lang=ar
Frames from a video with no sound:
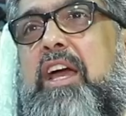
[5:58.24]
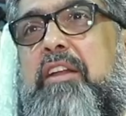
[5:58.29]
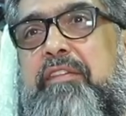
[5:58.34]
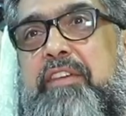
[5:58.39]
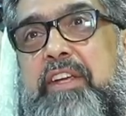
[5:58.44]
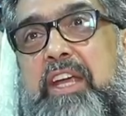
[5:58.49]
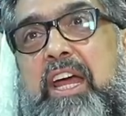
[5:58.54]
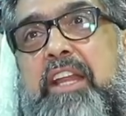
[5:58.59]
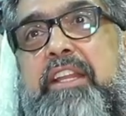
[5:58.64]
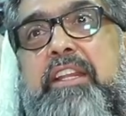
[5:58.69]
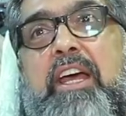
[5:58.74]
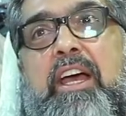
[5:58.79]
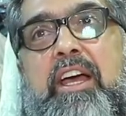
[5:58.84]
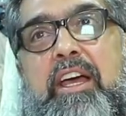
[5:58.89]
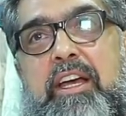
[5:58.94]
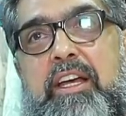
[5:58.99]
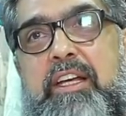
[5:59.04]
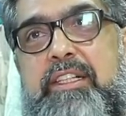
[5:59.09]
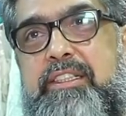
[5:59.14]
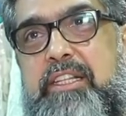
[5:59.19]
كان في
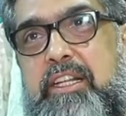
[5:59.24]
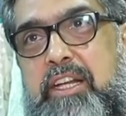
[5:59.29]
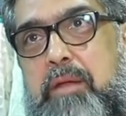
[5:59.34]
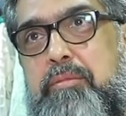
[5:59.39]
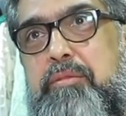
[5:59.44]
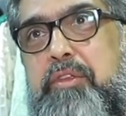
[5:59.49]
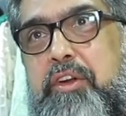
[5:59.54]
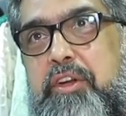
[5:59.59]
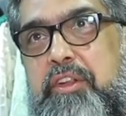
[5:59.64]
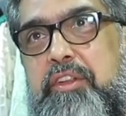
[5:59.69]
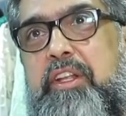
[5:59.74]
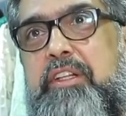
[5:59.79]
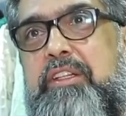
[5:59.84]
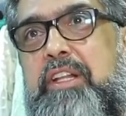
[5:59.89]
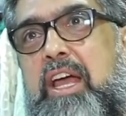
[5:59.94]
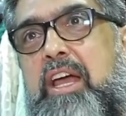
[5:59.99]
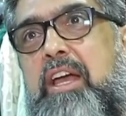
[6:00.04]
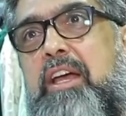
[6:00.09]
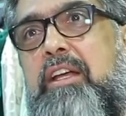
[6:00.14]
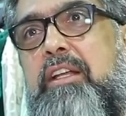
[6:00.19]
عندنا حسين عبد الرضا
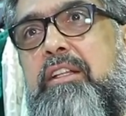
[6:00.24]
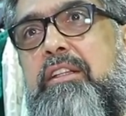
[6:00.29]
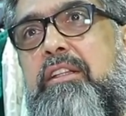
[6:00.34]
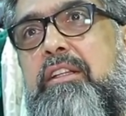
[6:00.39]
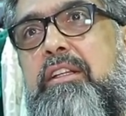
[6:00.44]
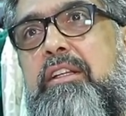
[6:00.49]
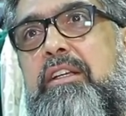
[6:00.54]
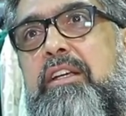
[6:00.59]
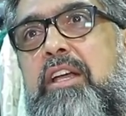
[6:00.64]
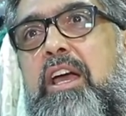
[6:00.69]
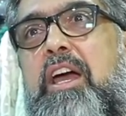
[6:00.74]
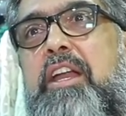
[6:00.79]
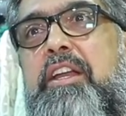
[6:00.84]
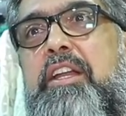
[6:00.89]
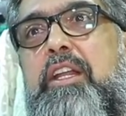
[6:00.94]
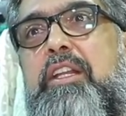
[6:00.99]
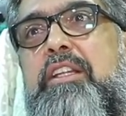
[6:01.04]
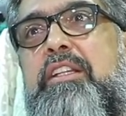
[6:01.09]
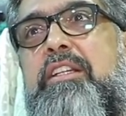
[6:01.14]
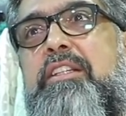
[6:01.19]
تحت
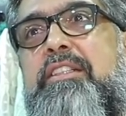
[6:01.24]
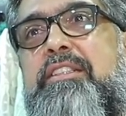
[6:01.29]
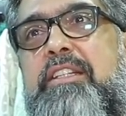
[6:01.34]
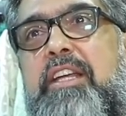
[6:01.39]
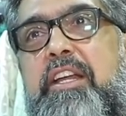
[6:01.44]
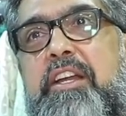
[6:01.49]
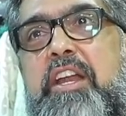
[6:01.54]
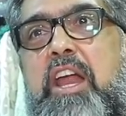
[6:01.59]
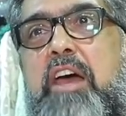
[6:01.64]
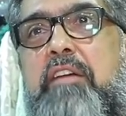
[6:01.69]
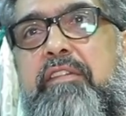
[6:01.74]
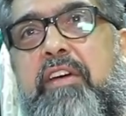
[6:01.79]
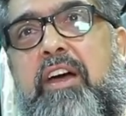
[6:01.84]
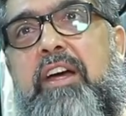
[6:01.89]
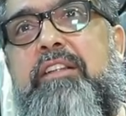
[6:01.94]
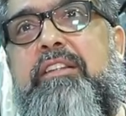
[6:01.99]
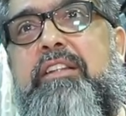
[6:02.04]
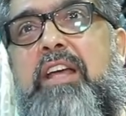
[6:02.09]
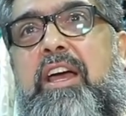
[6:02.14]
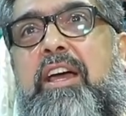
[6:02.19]
كانت كيسير
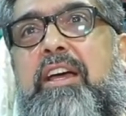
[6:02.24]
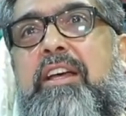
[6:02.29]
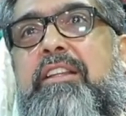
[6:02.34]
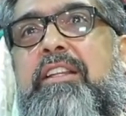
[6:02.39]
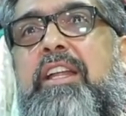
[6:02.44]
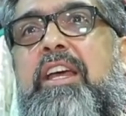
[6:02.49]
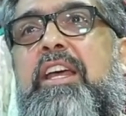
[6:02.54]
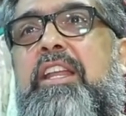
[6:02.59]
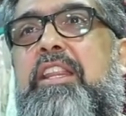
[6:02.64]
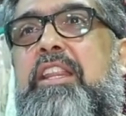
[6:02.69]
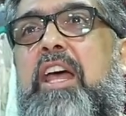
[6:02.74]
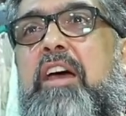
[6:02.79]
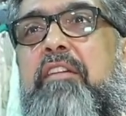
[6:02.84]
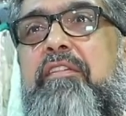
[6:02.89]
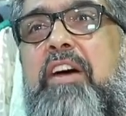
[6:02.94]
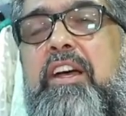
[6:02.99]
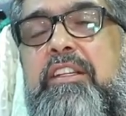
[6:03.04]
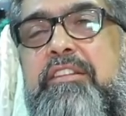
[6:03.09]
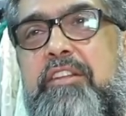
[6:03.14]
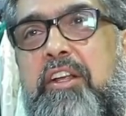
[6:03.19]
نهفات تحت
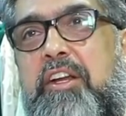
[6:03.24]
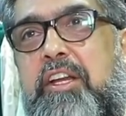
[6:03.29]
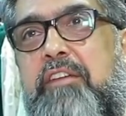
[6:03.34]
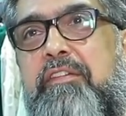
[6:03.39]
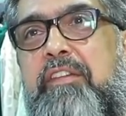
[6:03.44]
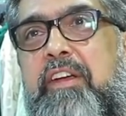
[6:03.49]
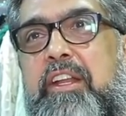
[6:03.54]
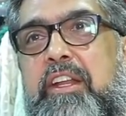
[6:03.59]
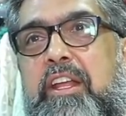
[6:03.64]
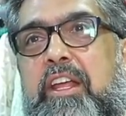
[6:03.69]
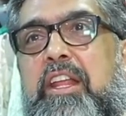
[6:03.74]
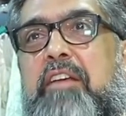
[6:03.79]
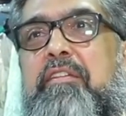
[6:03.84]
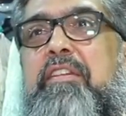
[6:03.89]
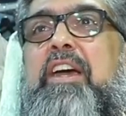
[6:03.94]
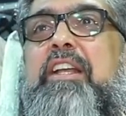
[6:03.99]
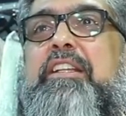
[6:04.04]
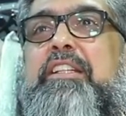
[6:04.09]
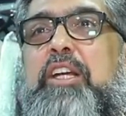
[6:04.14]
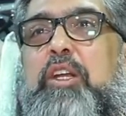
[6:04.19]
نهفات طريفه
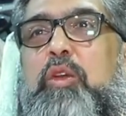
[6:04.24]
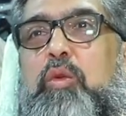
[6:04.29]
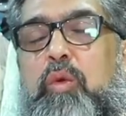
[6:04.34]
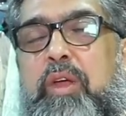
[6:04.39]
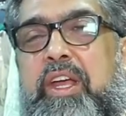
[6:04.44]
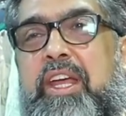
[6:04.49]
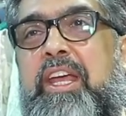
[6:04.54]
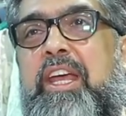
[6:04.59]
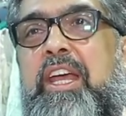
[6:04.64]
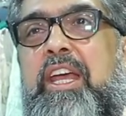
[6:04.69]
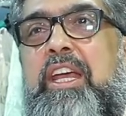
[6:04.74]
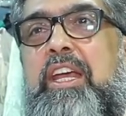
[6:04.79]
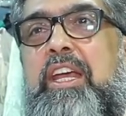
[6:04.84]
نهفات حلوه